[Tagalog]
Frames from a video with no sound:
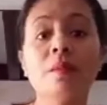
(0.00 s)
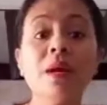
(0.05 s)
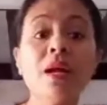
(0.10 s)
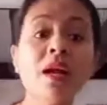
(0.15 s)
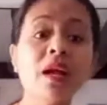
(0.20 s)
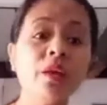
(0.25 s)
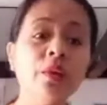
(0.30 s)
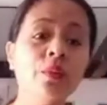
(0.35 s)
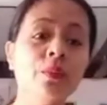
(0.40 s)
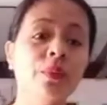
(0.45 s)

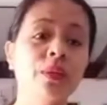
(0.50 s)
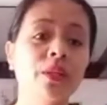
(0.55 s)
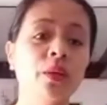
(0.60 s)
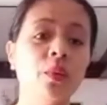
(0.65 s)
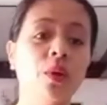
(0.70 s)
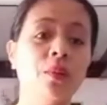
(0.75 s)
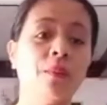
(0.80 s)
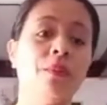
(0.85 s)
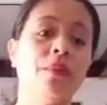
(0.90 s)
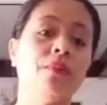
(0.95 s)
magkano ba daw
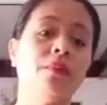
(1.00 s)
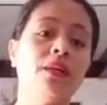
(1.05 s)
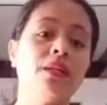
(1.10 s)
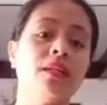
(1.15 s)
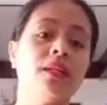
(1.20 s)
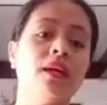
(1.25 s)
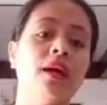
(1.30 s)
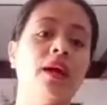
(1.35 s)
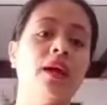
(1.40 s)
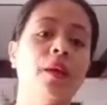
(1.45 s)
ang
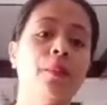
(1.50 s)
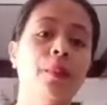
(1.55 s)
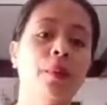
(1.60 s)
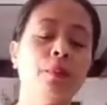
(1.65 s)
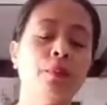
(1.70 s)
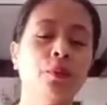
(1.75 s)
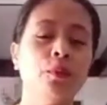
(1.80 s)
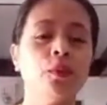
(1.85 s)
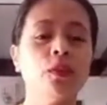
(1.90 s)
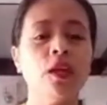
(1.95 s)
pamasahe
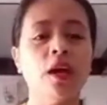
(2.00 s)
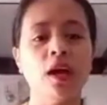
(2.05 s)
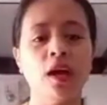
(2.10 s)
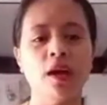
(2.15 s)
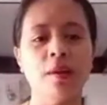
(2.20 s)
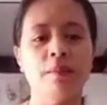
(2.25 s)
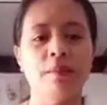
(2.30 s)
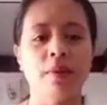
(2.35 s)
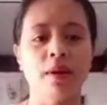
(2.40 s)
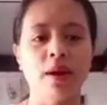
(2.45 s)
papuntang
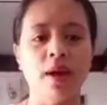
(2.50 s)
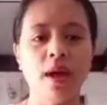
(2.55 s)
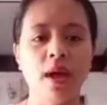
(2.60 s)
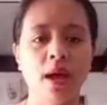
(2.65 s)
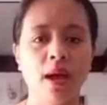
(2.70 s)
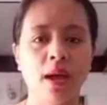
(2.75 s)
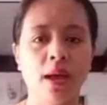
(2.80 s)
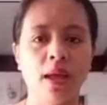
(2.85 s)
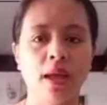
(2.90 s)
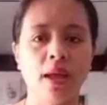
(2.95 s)

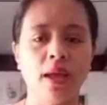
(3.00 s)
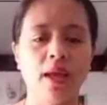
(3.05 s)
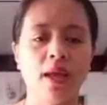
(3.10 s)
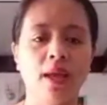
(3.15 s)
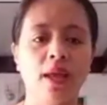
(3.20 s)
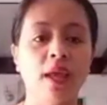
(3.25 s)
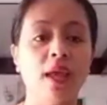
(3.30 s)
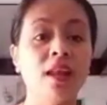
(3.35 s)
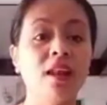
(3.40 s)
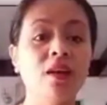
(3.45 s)
Abra?
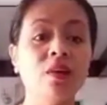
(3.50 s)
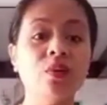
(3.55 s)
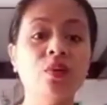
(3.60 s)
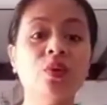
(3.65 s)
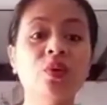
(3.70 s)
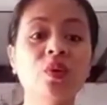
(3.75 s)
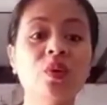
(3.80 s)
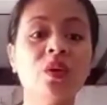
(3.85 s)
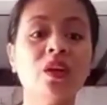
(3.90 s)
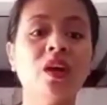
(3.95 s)
Eh,
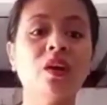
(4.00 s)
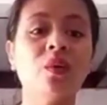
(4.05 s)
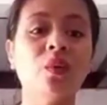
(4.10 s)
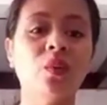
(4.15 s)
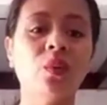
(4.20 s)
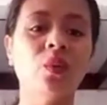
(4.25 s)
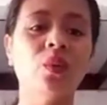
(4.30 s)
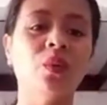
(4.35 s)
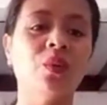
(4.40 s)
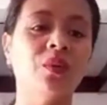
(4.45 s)
laon yun
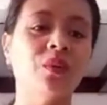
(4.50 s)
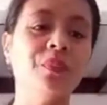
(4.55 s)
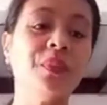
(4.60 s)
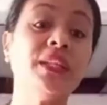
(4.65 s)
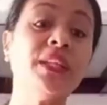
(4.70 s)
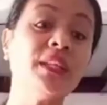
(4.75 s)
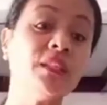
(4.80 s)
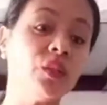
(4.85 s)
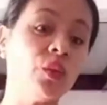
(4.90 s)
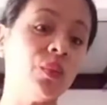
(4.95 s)
ako,
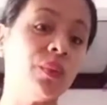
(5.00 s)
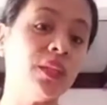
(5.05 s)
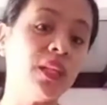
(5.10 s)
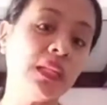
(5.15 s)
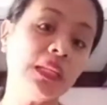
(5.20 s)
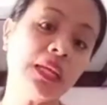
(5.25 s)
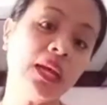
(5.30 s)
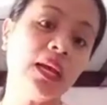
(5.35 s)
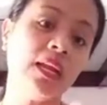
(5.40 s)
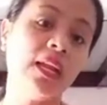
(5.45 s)
Madaso,
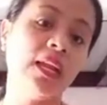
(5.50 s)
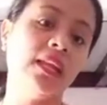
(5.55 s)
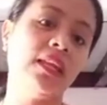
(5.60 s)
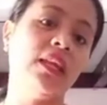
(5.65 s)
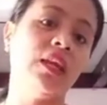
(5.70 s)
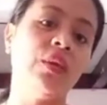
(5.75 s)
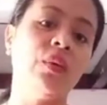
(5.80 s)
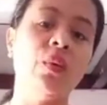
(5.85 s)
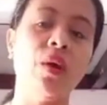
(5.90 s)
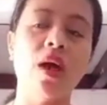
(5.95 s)
madadaanan
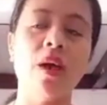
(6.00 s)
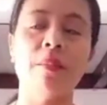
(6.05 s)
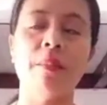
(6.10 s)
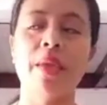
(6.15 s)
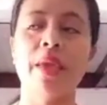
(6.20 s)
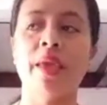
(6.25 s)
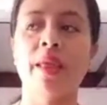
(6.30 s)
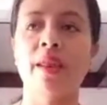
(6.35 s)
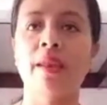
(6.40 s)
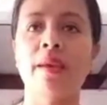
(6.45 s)
niya yung
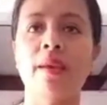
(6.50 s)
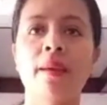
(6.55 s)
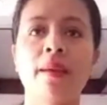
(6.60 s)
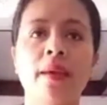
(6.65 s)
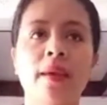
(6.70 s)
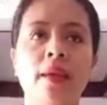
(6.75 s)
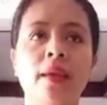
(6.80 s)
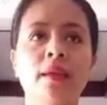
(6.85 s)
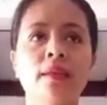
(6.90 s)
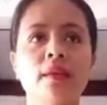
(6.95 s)
amin.
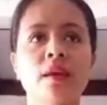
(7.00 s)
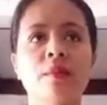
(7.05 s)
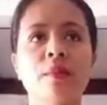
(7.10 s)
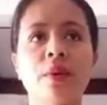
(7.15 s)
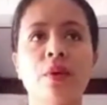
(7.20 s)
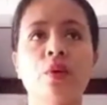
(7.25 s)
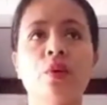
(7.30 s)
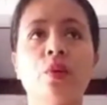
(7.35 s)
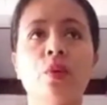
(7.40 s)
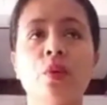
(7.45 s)
Sabi
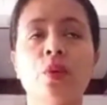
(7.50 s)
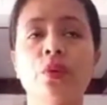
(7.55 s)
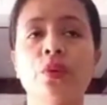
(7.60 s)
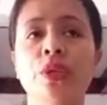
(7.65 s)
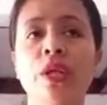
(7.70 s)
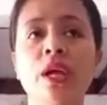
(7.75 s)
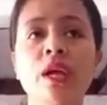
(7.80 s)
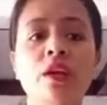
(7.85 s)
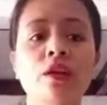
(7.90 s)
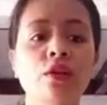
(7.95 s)
ko,
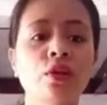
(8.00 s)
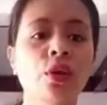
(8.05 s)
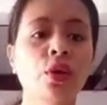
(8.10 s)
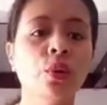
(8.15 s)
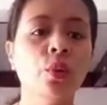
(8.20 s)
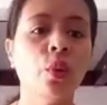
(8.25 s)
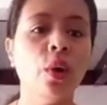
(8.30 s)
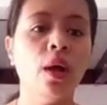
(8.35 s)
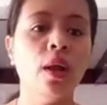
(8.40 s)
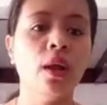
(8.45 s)
tayo
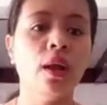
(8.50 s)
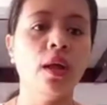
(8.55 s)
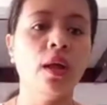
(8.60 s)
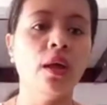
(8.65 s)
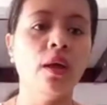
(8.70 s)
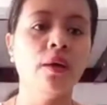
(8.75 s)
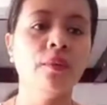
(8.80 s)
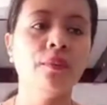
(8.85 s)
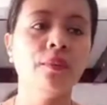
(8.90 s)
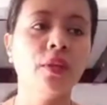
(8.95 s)
hindi ko
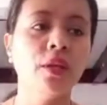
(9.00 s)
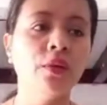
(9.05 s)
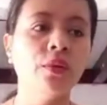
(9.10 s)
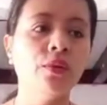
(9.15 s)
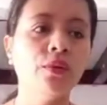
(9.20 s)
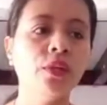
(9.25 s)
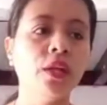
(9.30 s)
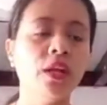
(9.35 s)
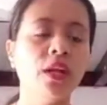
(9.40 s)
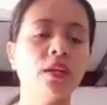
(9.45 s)
alam.
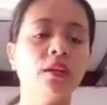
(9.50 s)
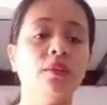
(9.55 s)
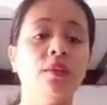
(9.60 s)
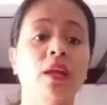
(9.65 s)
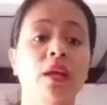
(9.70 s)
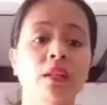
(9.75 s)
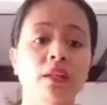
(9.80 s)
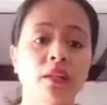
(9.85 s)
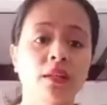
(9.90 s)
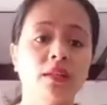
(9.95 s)
Tanong na lang
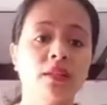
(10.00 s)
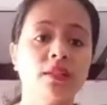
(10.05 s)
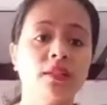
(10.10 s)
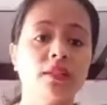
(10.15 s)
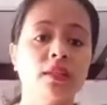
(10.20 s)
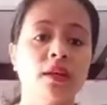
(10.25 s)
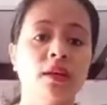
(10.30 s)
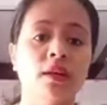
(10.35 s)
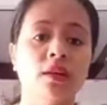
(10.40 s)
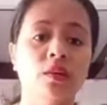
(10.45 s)
natin
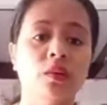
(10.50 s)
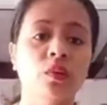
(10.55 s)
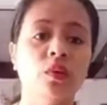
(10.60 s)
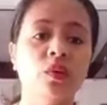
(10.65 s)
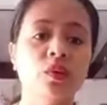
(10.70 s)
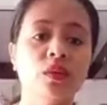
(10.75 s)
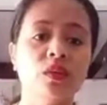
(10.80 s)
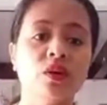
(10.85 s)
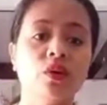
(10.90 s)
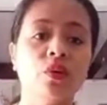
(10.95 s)
sa ano,
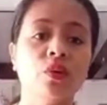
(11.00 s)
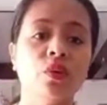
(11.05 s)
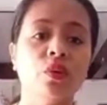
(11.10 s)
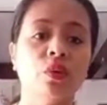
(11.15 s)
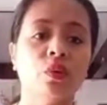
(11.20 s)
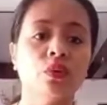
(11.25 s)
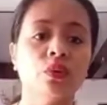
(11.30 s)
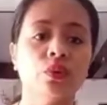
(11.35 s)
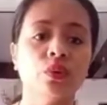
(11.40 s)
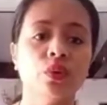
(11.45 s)
sa
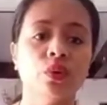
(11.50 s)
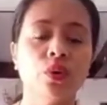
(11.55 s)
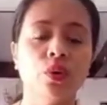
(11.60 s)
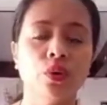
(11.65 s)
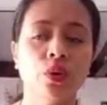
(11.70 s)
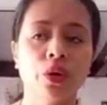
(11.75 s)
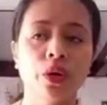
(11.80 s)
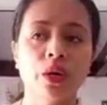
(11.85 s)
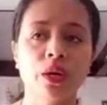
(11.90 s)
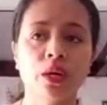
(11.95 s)

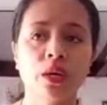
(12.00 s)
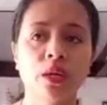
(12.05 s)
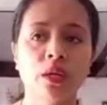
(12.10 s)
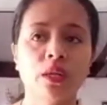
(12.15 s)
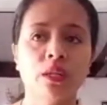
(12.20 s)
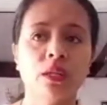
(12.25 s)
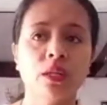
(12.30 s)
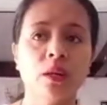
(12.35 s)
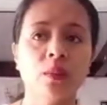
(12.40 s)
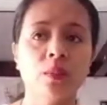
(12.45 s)
conductor.
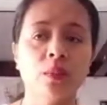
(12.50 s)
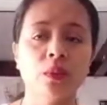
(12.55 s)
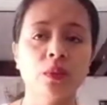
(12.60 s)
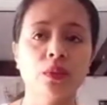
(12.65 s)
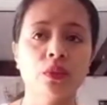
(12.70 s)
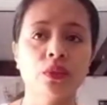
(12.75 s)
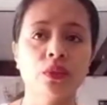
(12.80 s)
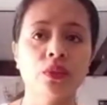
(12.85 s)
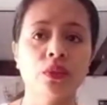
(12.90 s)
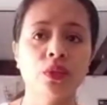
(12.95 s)

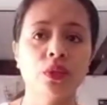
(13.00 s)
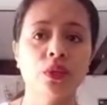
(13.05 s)
Tapos,